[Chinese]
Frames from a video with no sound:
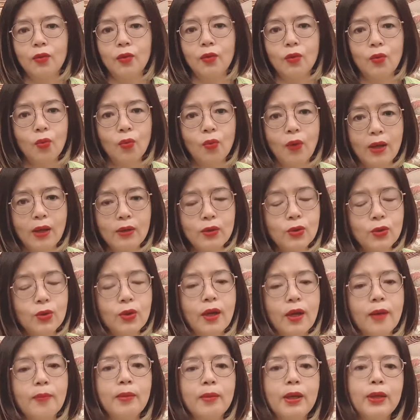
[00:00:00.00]
完
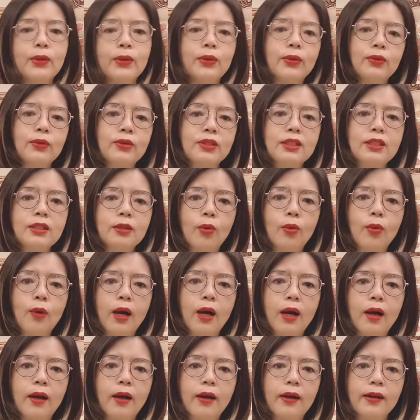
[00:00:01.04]
全没有计
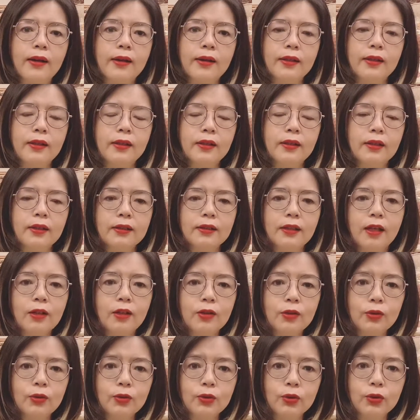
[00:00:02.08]
划，然
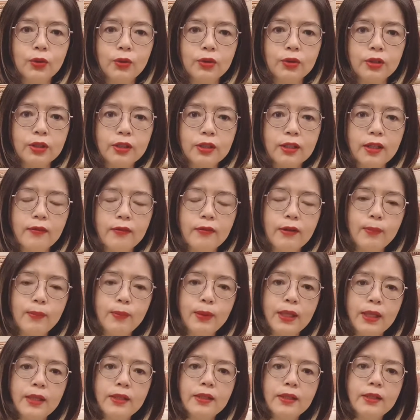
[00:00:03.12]
后就是因为
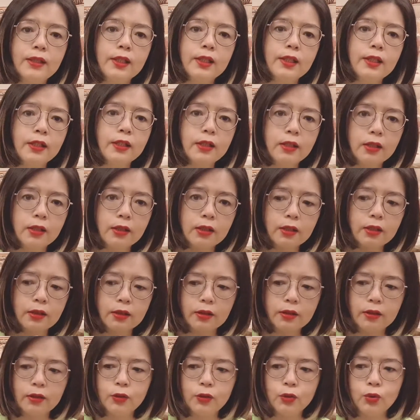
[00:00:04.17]
别人的一
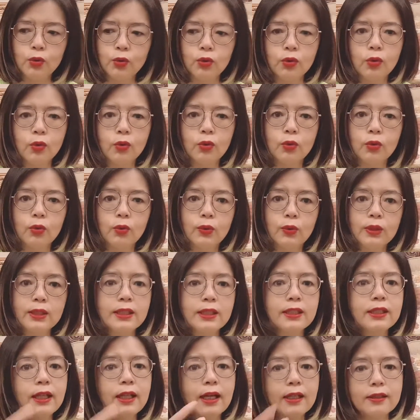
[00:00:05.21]
个举动，我
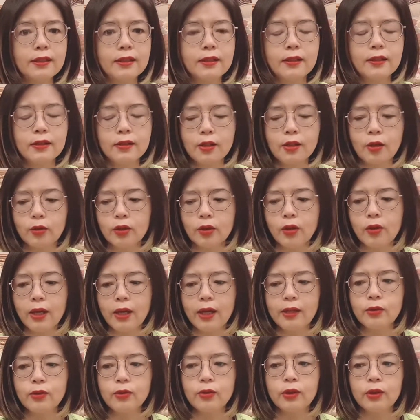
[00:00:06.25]
一下子找到
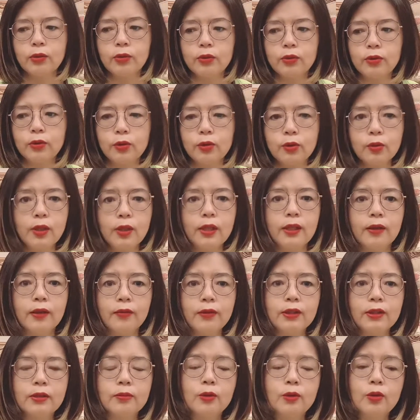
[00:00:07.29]
感觉。我说对呀，
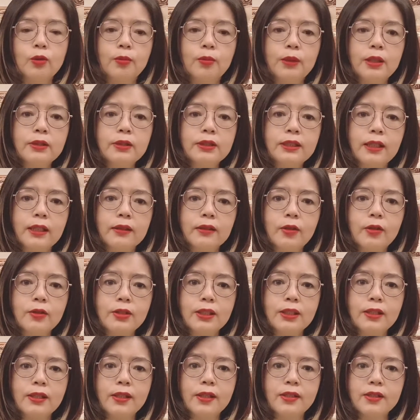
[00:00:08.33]
为什么我没有想到
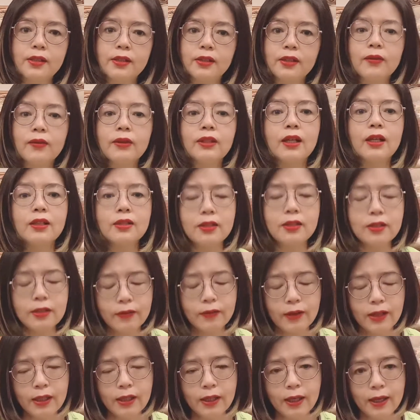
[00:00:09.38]
这件事儿？因为当时是
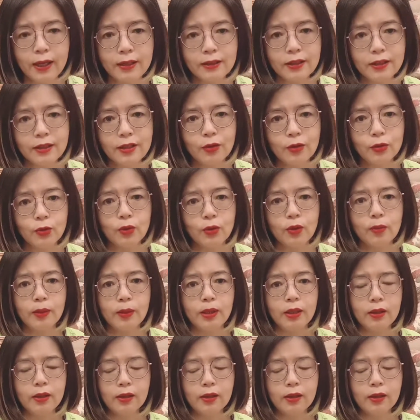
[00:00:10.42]
为了孩子上学嘛，